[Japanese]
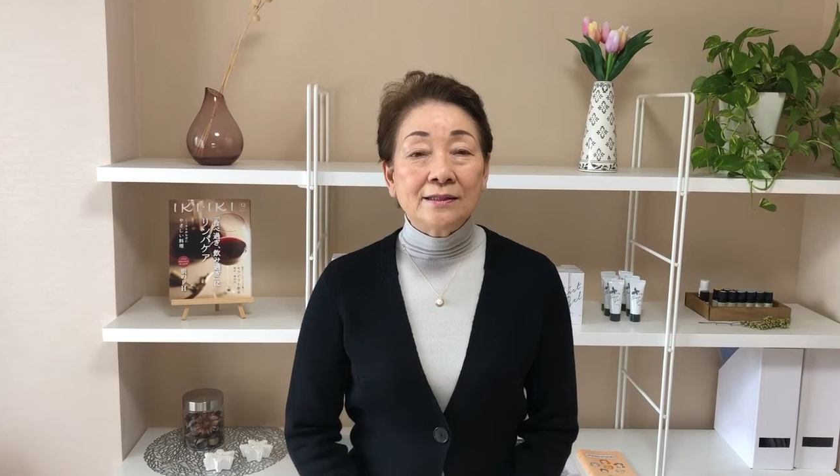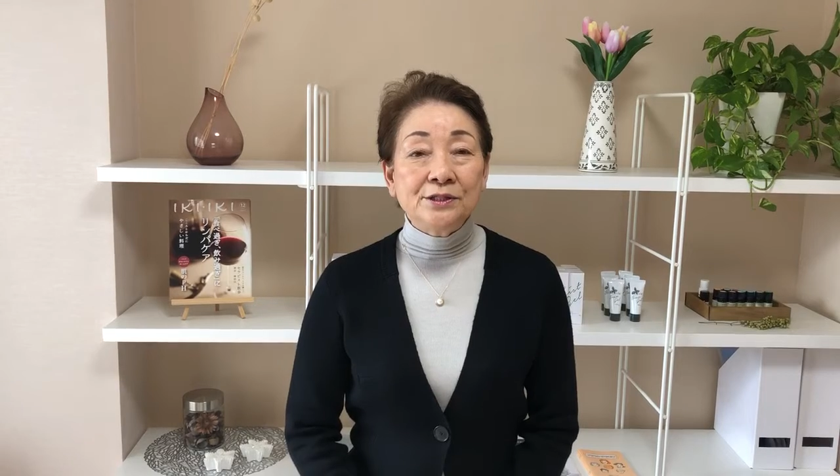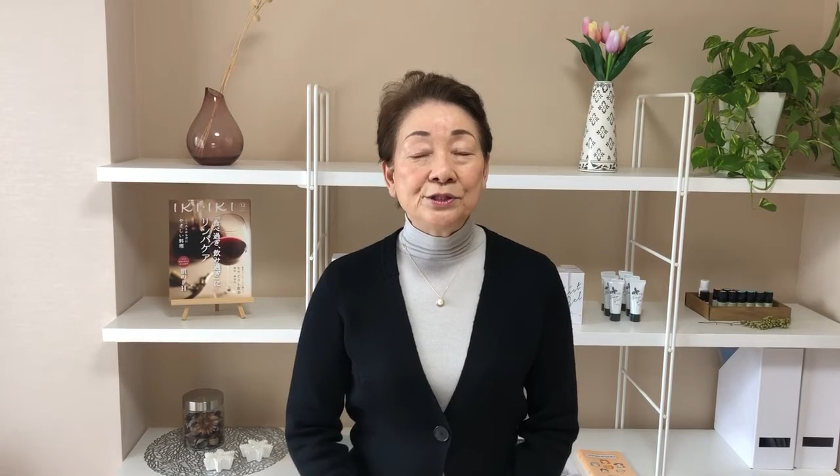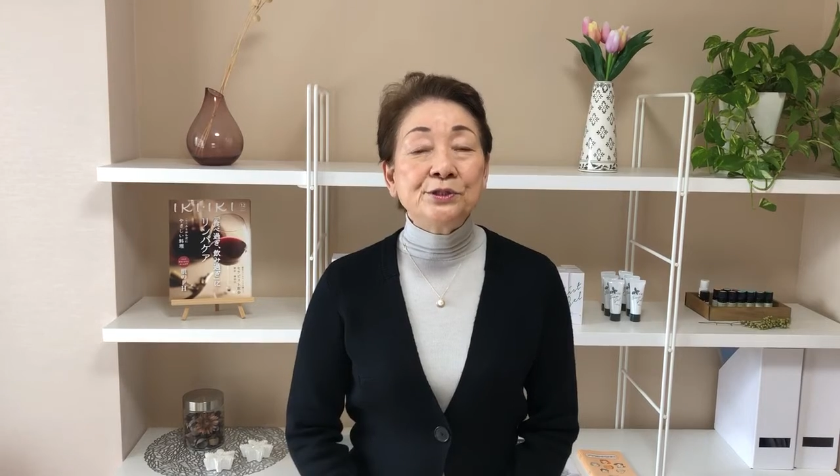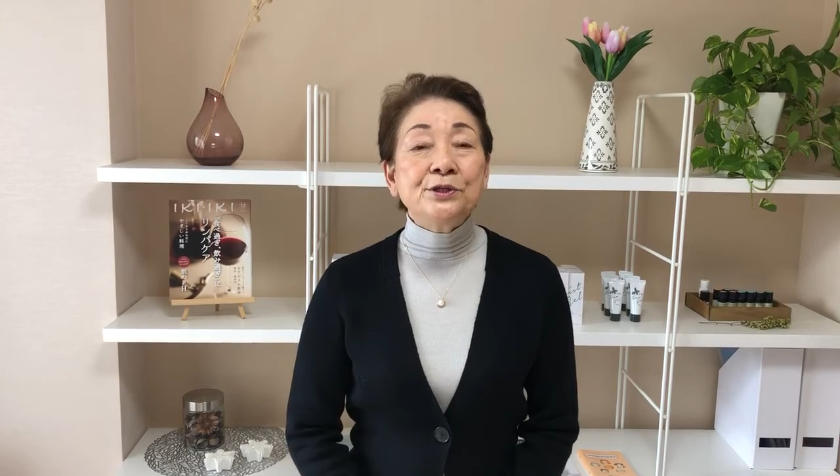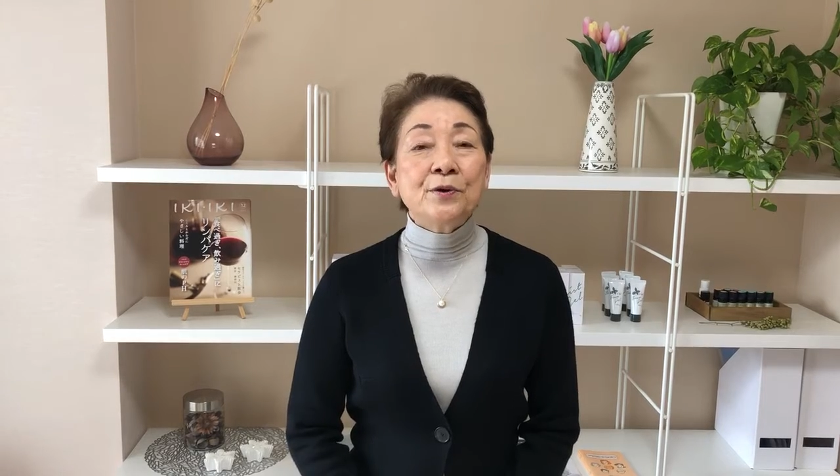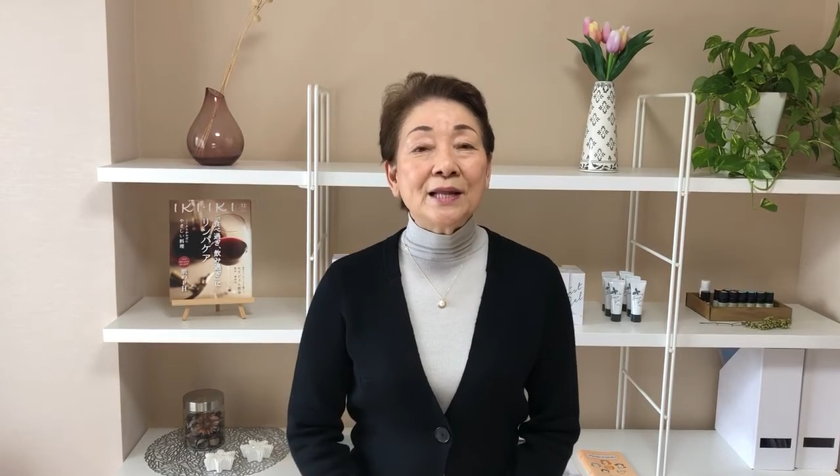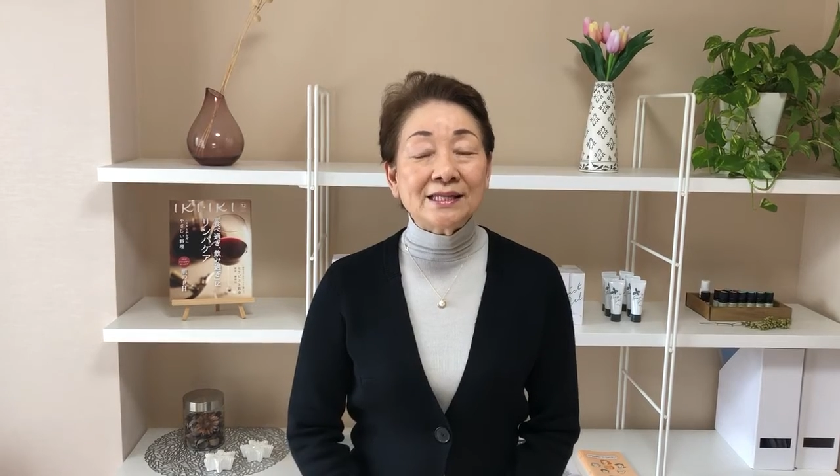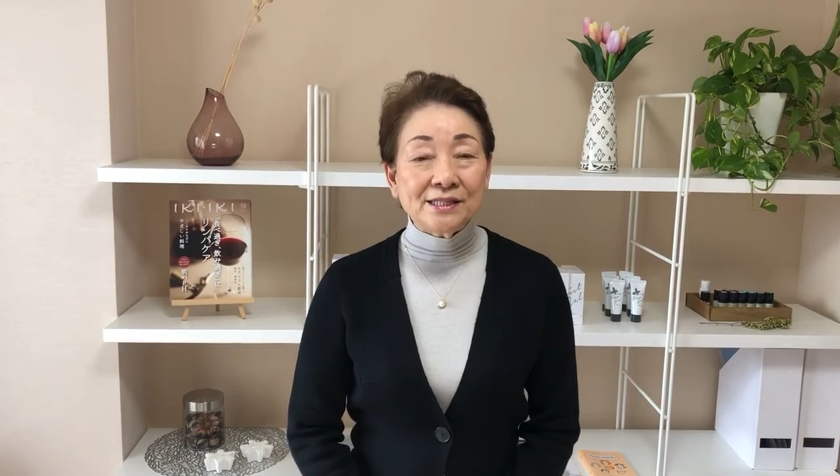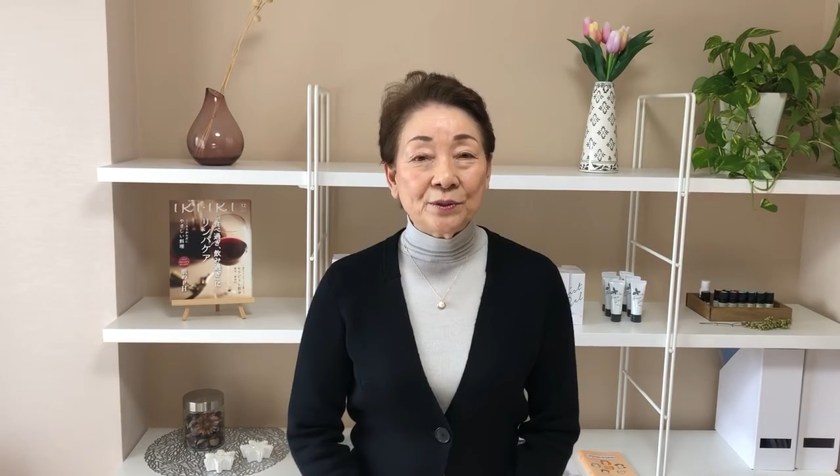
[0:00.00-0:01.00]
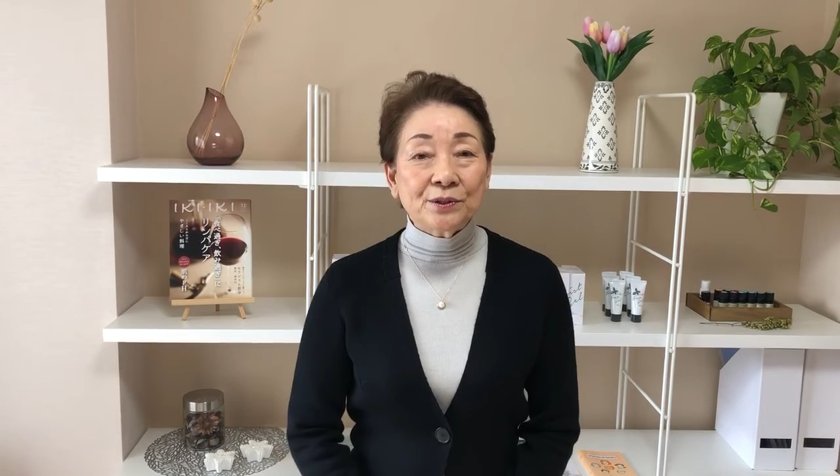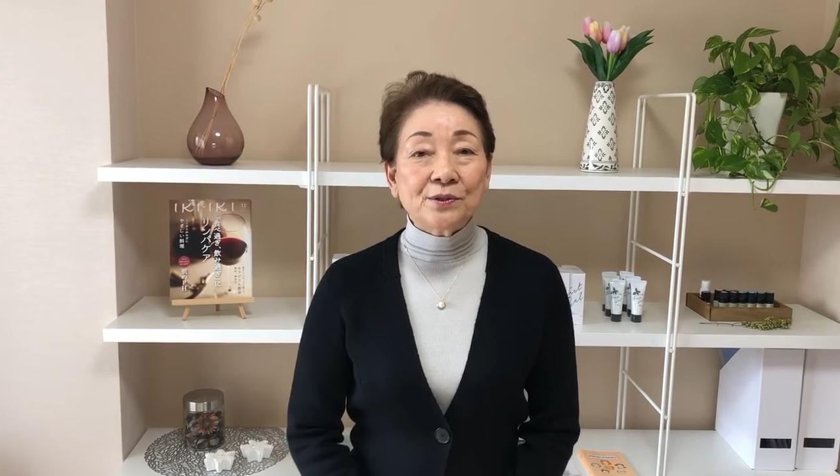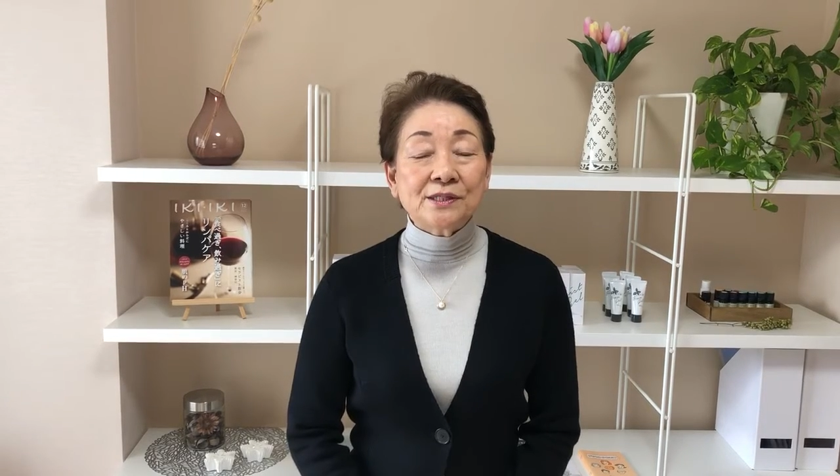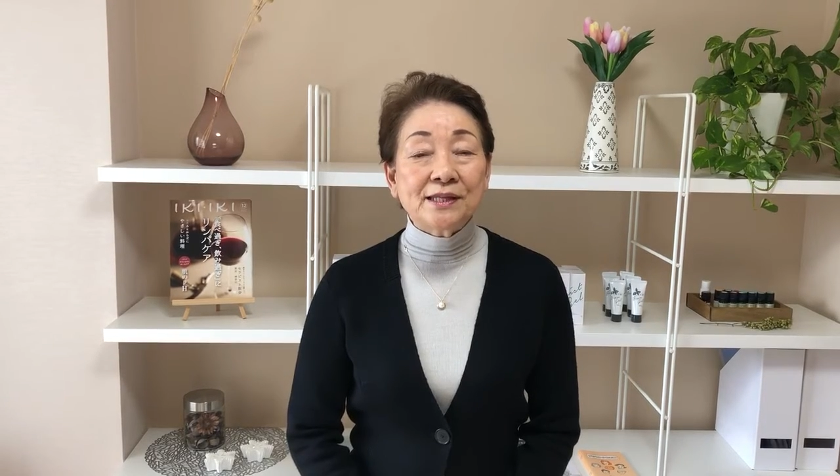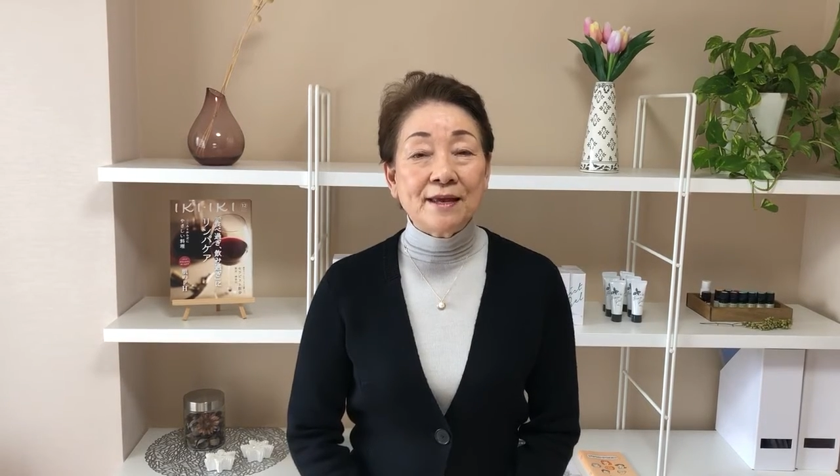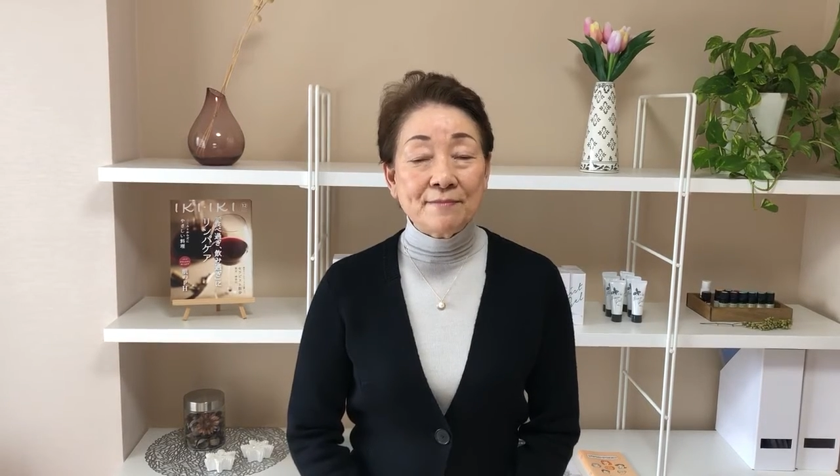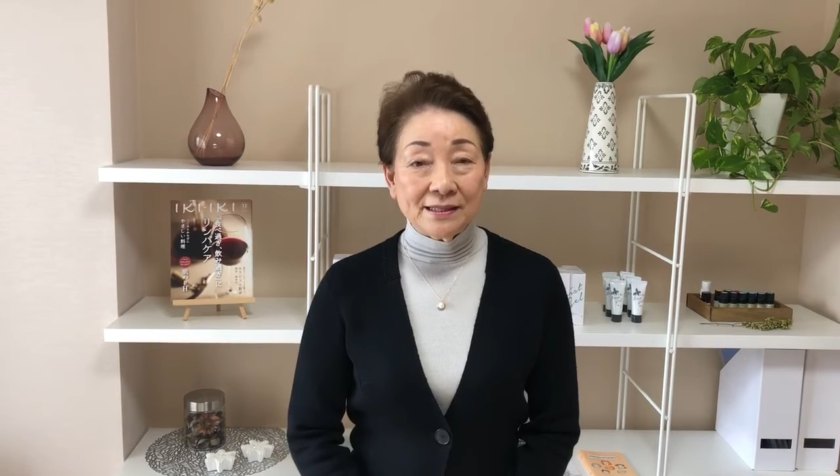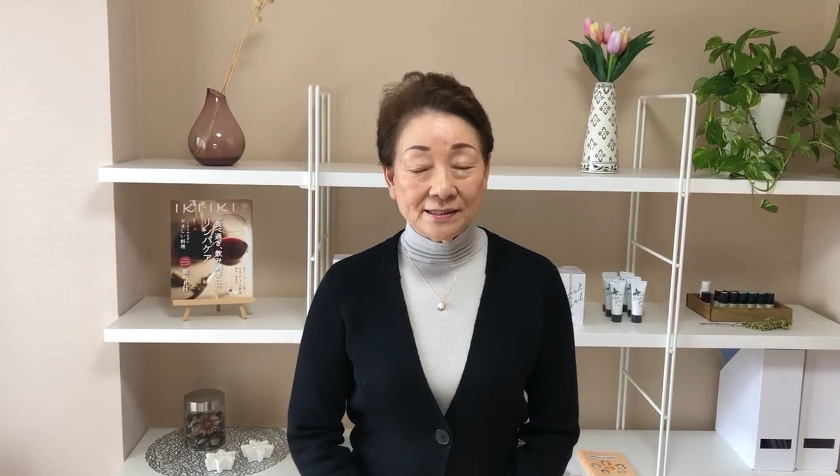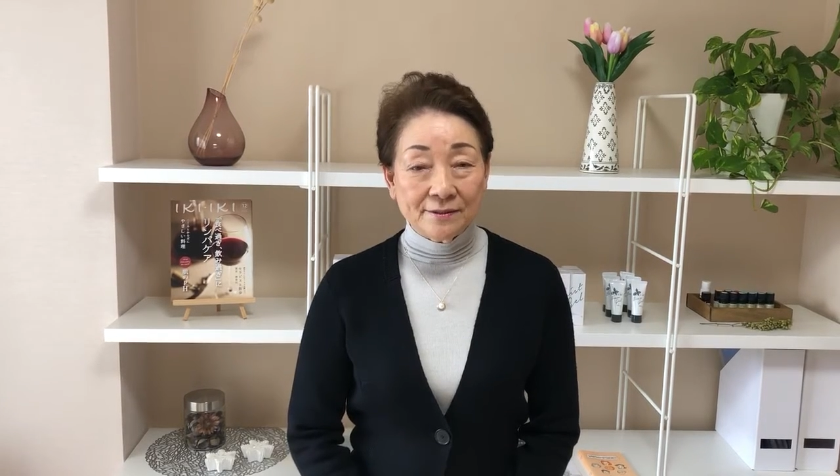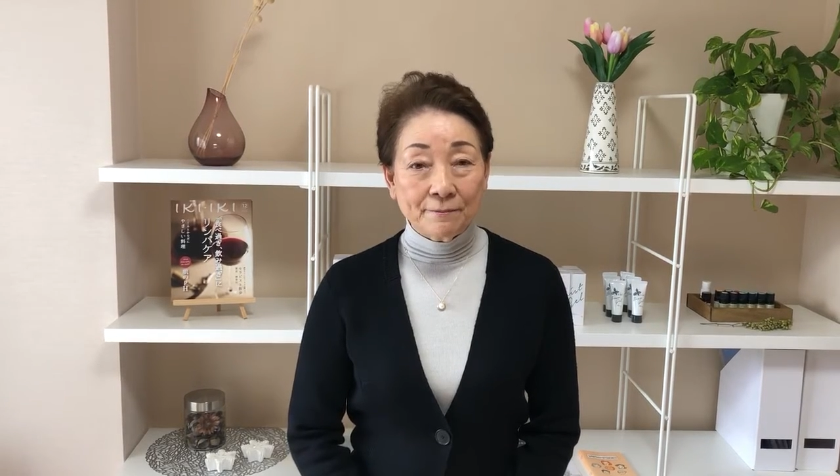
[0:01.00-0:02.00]
重要な仕事をしていま
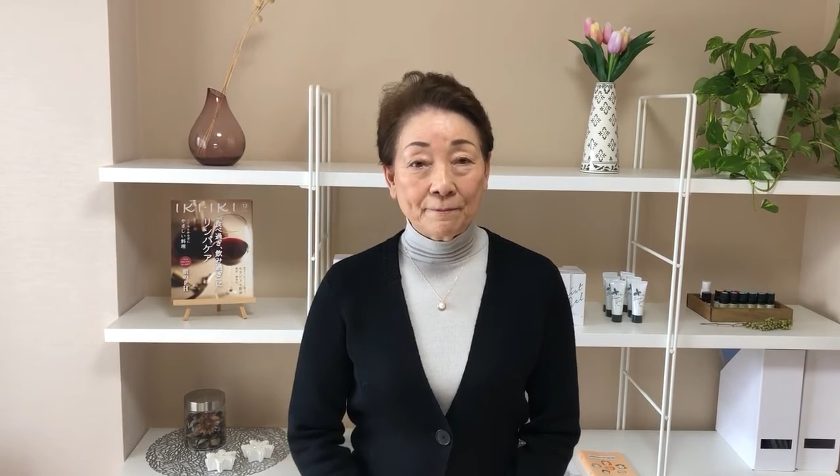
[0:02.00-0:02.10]
す